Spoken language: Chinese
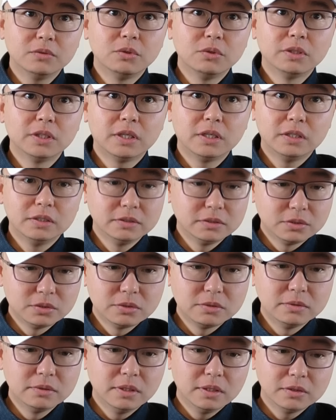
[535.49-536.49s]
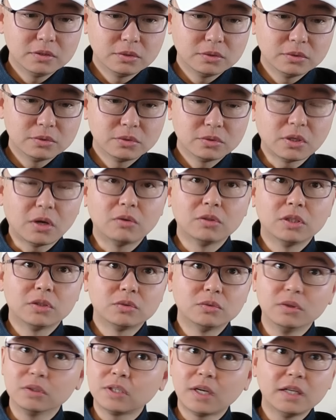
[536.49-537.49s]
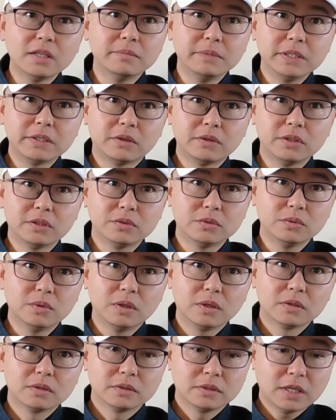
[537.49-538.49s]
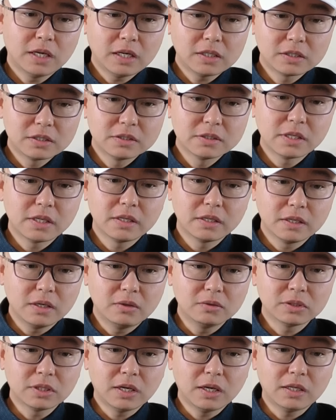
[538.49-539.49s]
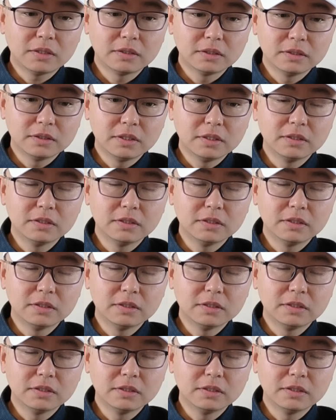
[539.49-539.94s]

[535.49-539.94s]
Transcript: 越南人啊就是倒向中国，他也没倒向中国，他是在搞他的这